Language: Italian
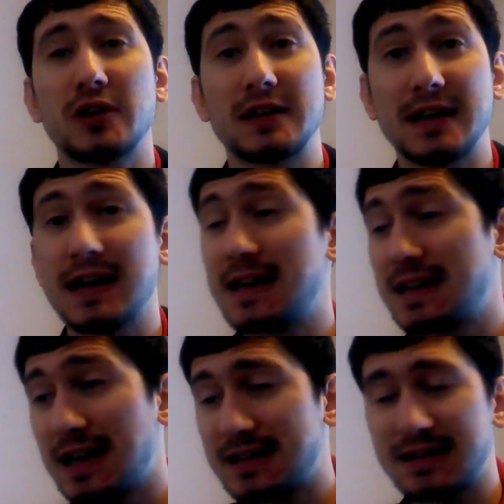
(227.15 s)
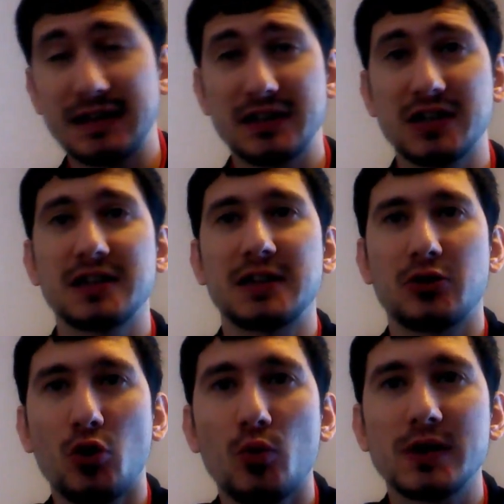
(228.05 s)
e Agnelli e gli altri dirigenti
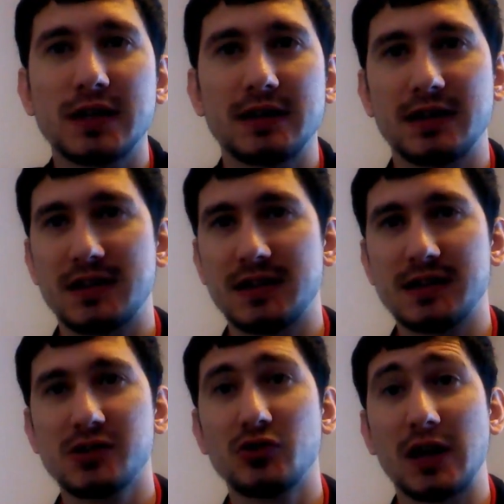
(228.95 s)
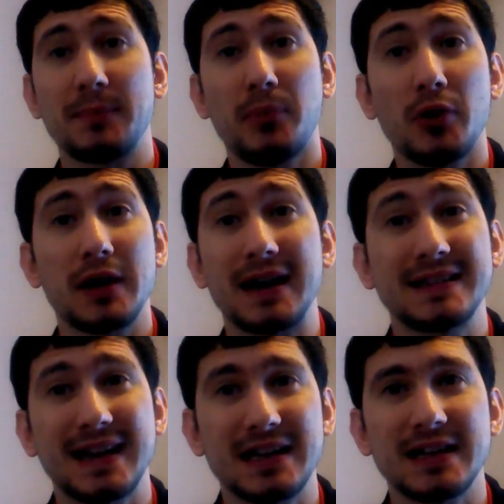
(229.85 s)
con questa intercettazione che poi
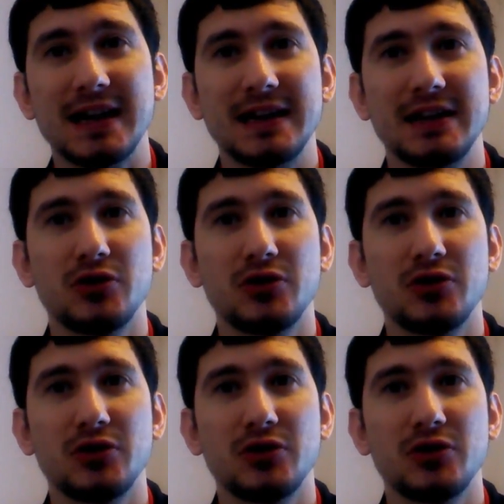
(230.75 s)
Andrea Agnelli